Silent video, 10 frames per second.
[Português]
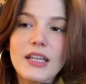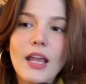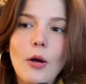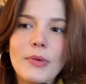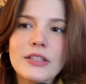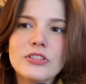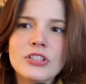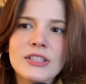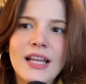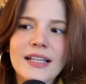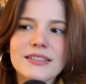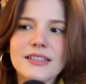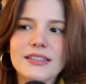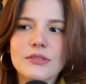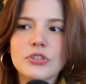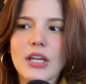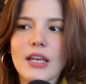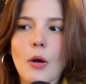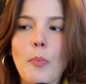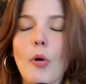E realmente dá a sensação de que ele
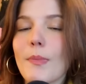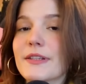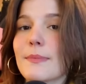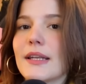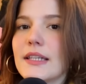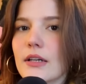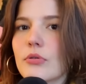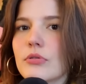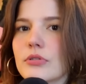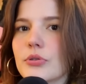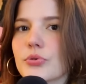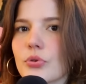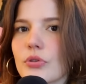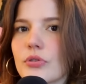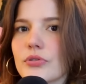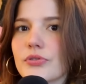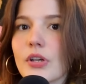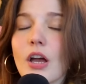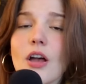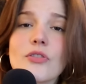é um pouco mais maníaco que os outros,
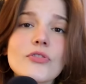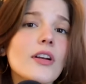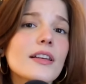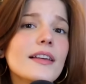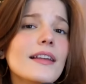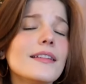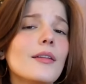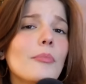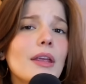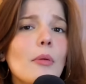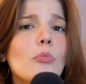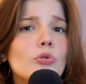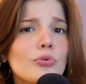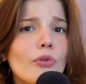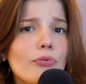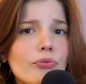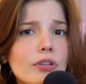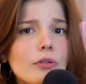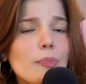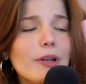só que ele também é muito
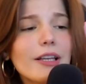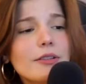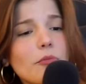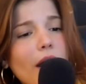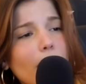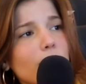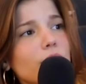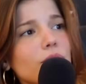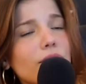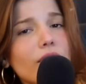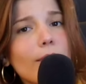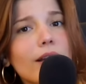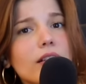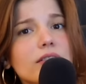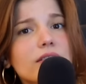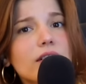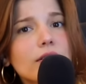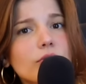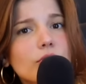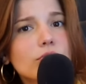fofinho, porque ele tem um rabinho que fica balançando.